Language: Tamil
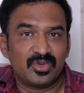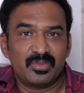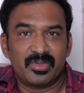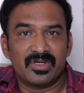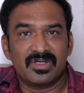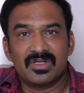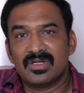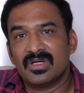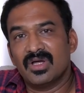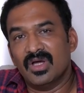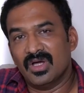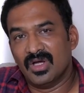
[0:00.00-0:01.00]
ஷூட் பண்ணது
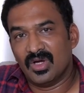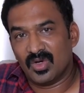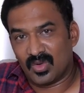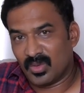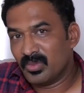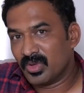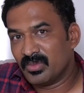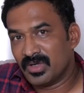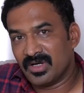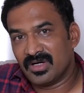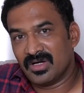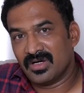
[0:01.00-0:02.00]
ரொம்ப ரொம்ப
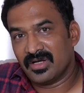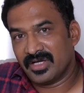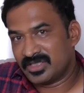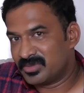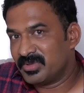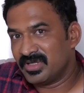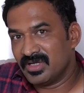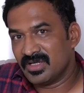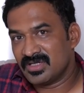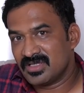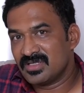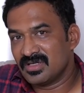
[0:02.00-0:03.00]

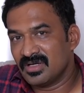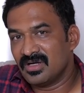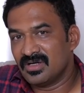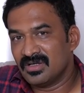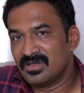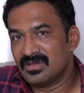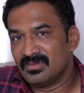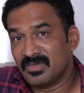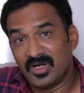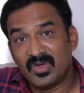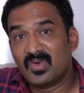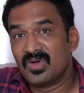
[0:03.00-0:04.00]
எக்ஸ்பீரியன்ஸ்
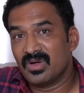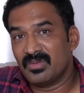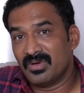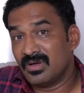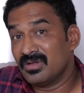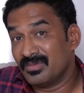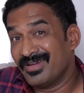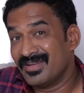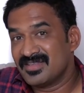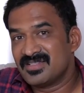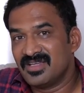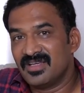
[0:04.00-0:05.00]
மைனூட்
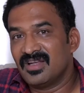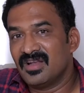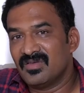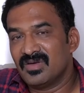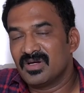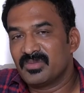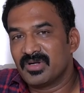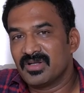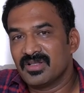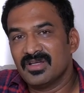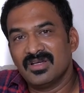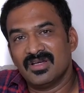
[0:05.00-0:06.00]
மைனஸ் டிகிரியில் ஒர்க்
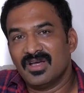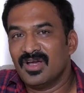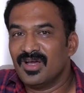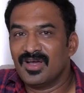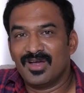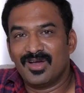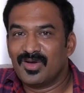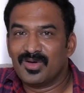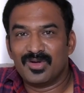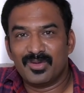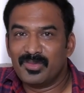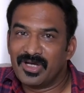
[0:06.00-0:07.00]
பண்ணது
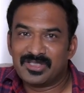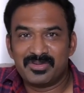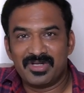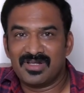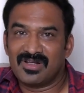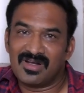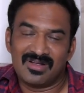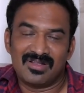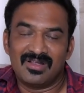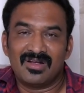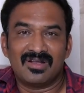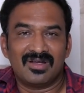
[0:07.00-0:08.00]
ரொம்ப எக்ஸ்பீரியன்ஸ்
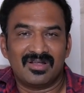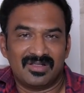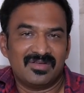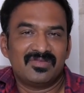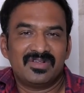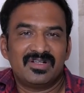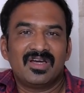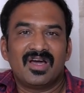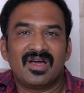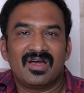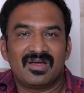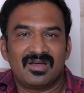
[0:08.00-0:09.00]
ஆனது நான் அதை விட
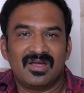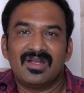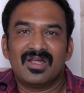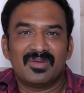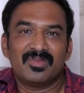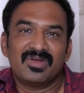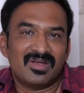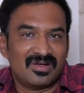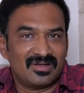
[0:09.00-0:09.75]
எல்லாருமே